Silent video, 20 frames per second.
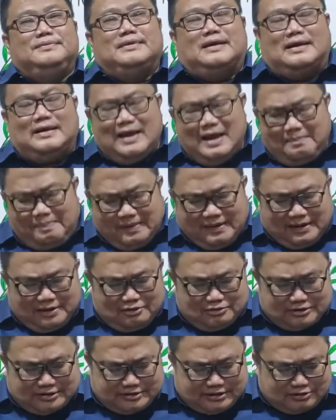Nah kenapa
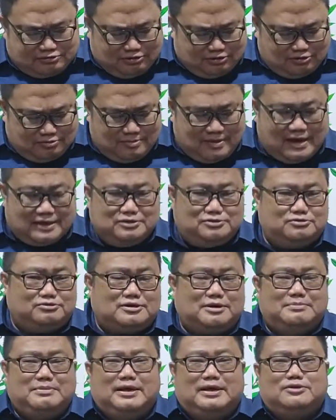dosa seksual itu
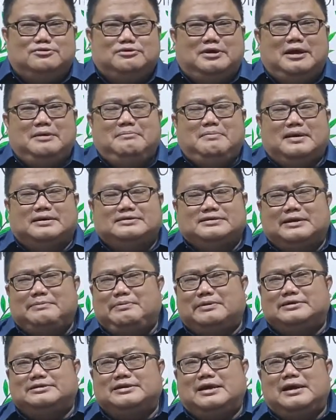menghancurkan begitu hebat? Saya
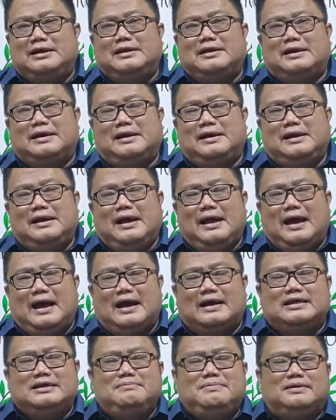percaya
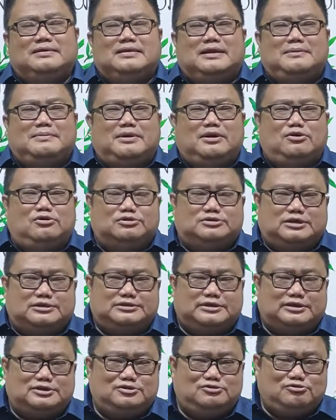akibat daripada dosa
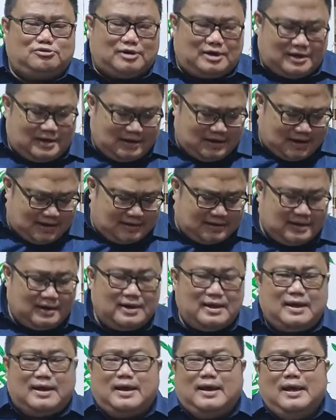seksual
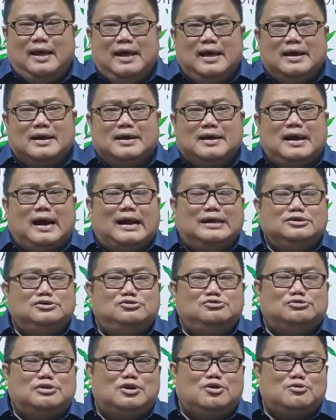adalah
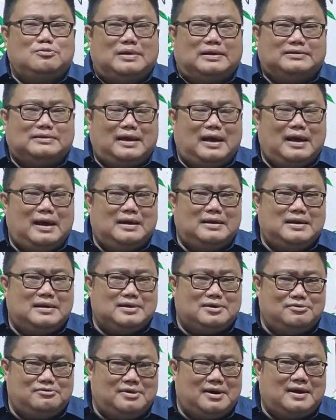kehancuran rumah tangga dan
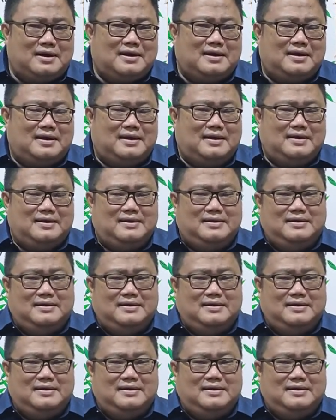keluarga.